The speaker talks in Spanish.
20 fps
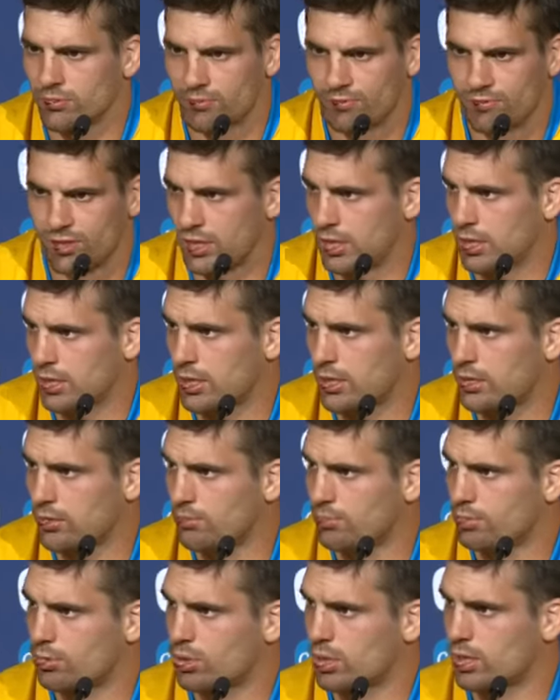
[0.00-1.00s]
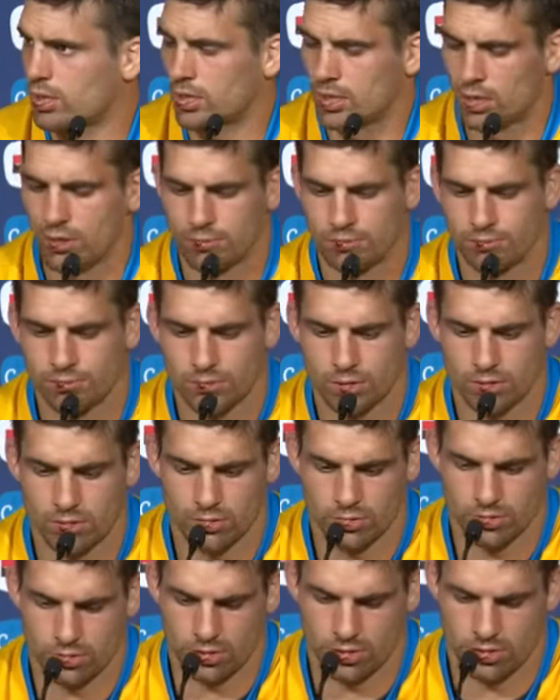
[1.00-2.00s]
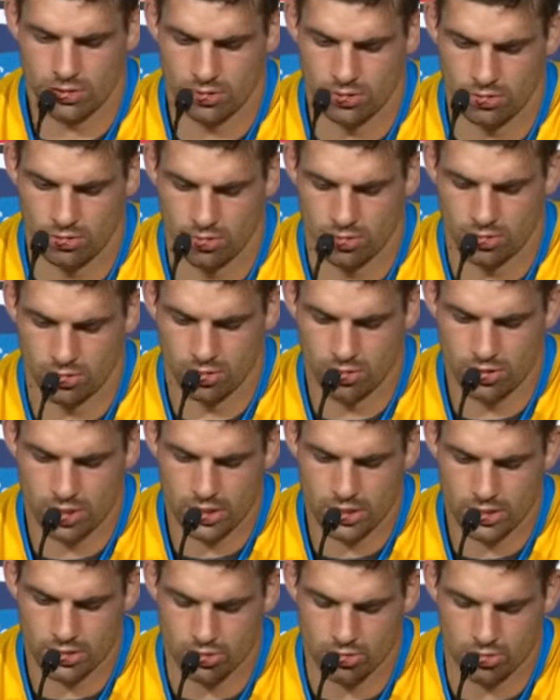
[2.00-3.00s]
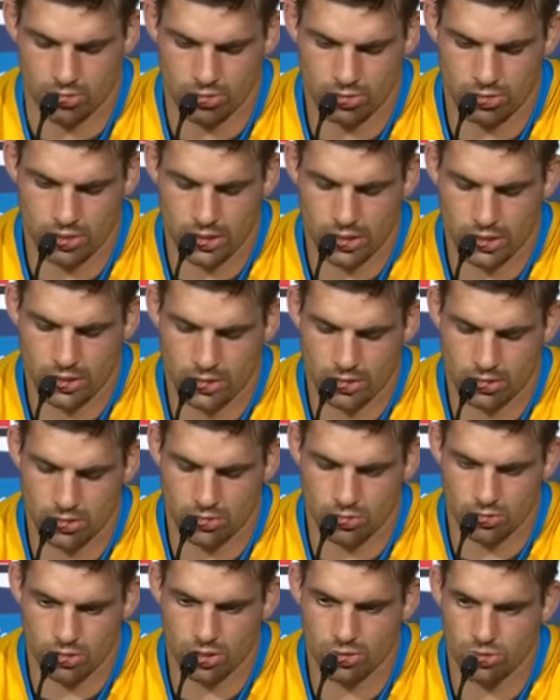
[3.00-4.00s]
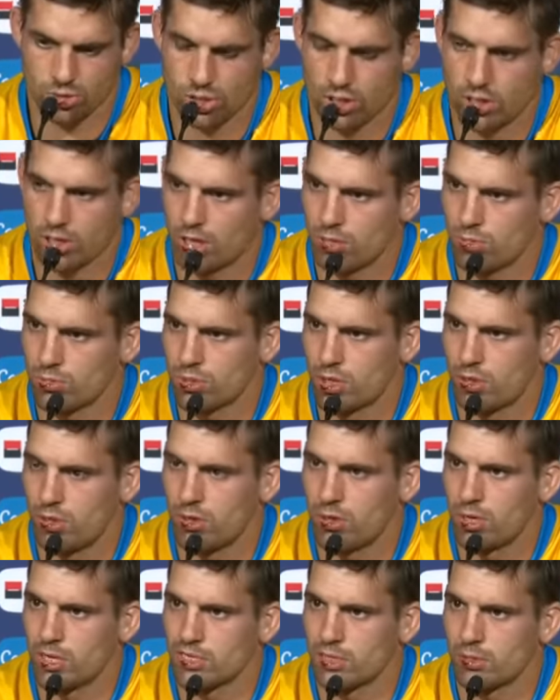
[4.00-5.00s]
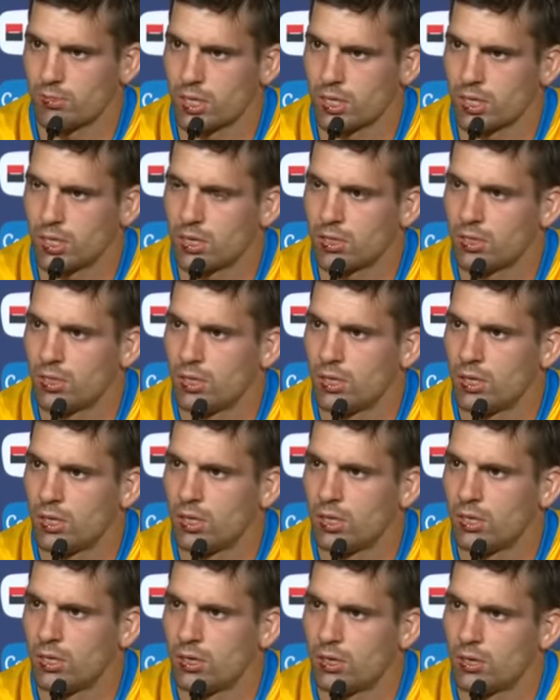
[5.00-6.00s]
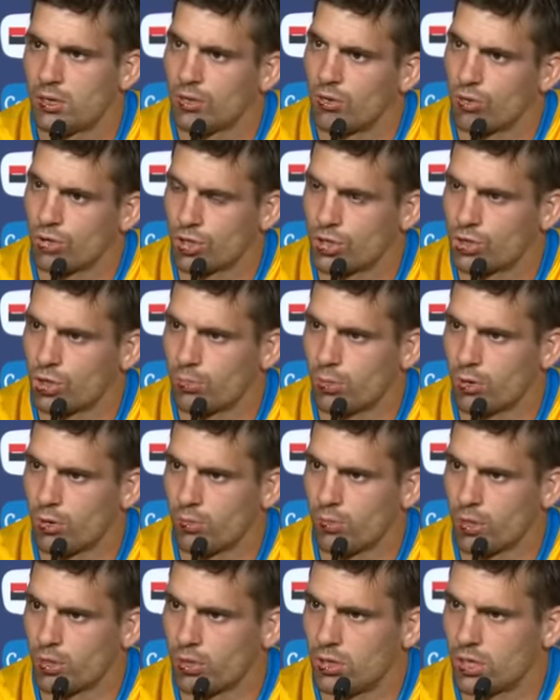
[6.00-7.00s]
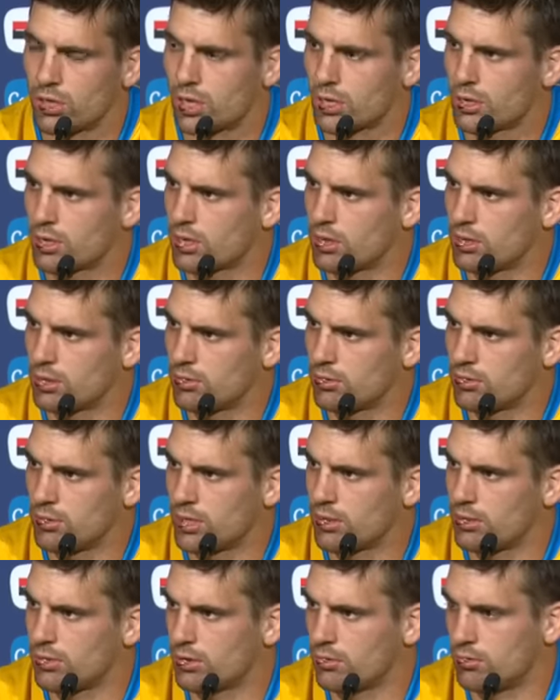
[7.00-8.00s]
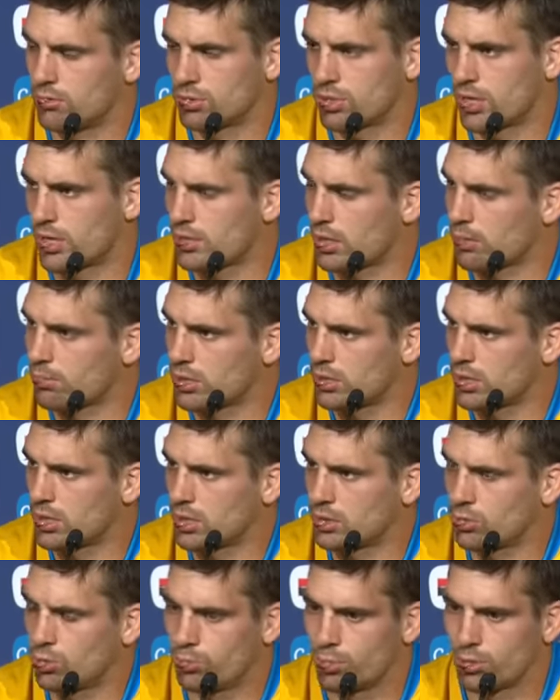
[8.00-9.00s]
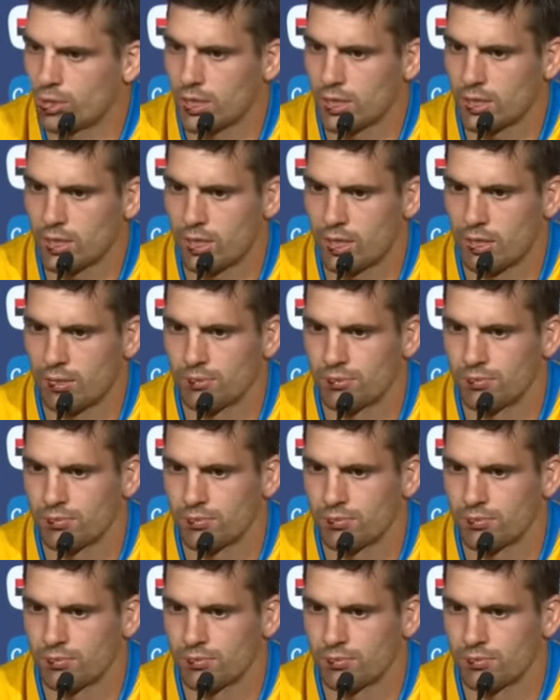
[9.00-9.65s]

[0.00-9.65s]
festejar, porque otra, otra, otra cosa que habíamos hablado en la semana o que yo por lo menos le traté de, o de transmitir al grupo, era que